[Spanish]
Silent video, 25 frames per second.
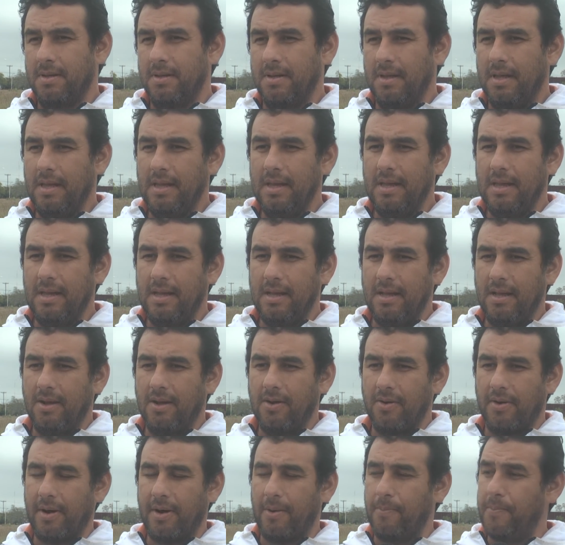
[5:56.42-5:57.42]
Y
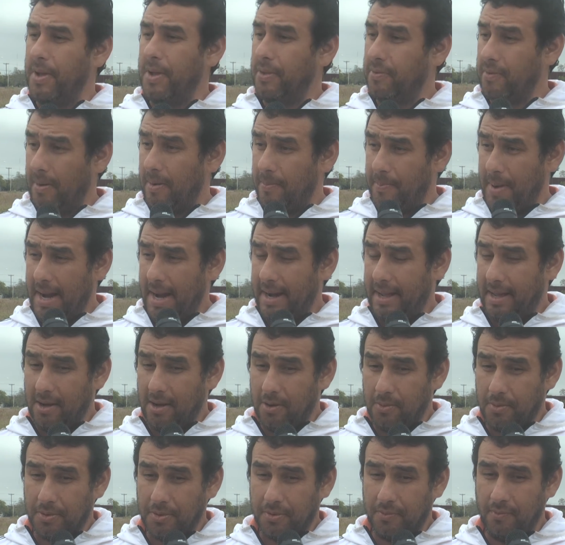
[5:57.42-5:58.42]
con respecto al parque,
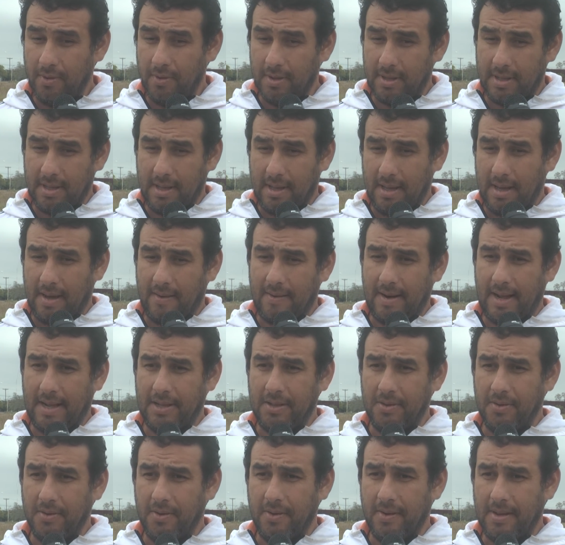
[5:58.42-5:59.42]
como estuviste
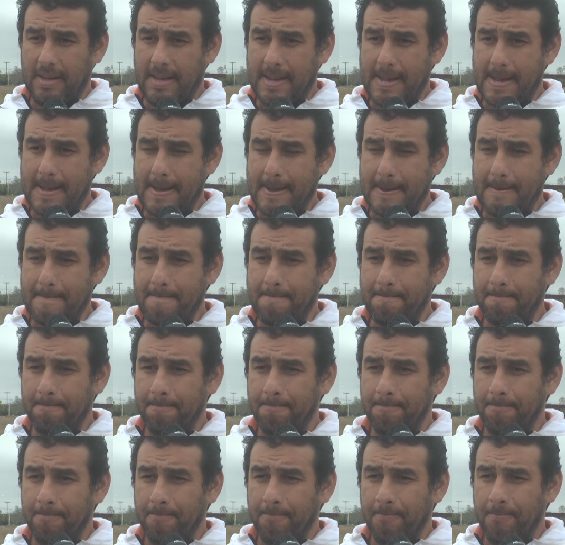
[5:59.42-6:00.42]
hablando, eh,
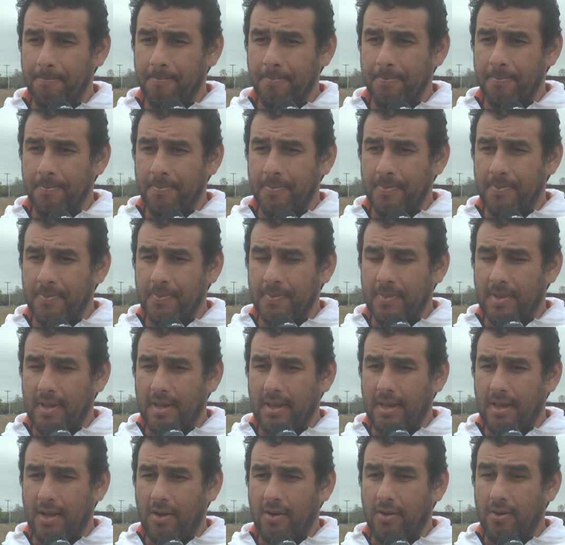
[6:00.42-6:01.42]

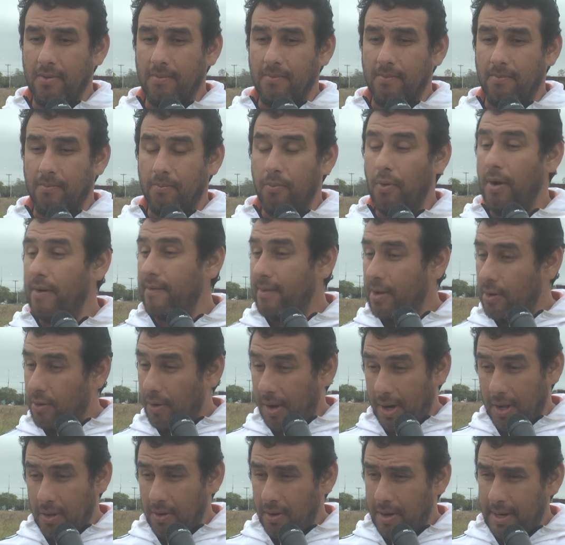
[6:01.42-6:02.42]
eh, Vuelven
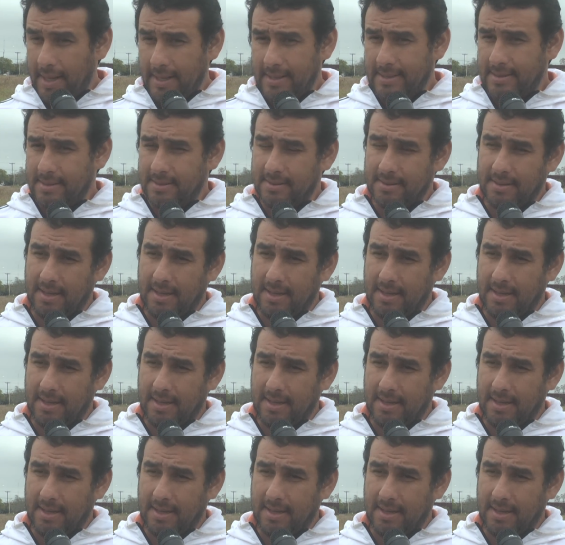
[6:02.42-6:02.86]
corredores